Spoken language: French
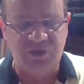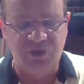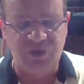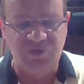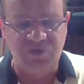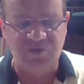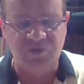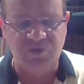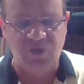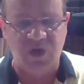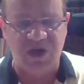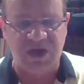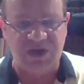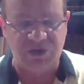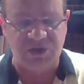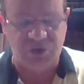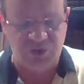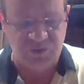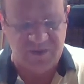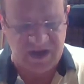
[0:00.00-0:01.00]
devoirs
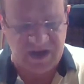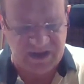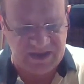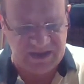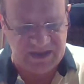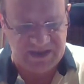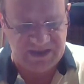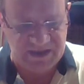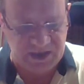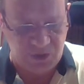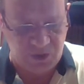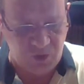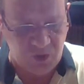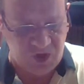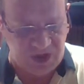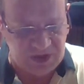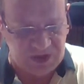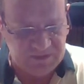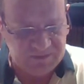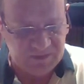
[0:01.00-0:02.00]
du mari, c'est
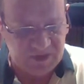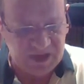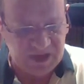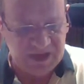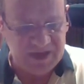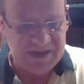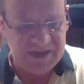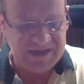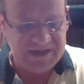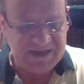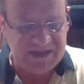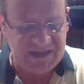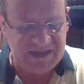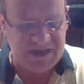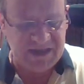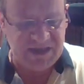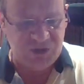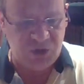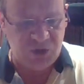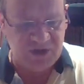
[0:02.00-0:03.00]
quoi
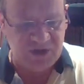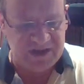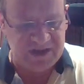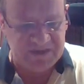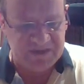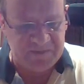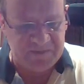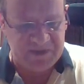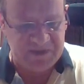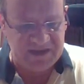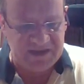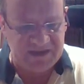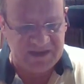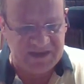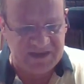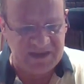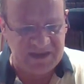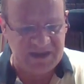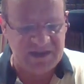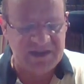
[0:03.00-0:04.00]
C'est de
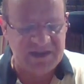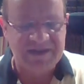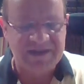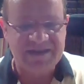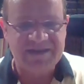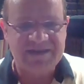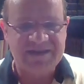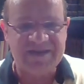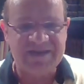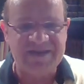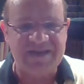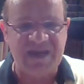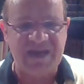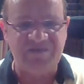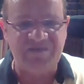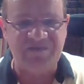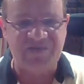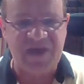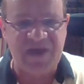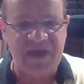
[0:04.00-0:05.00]
respecter sa
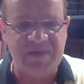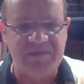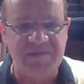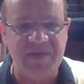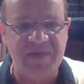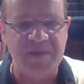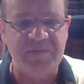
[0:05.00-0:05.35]
femme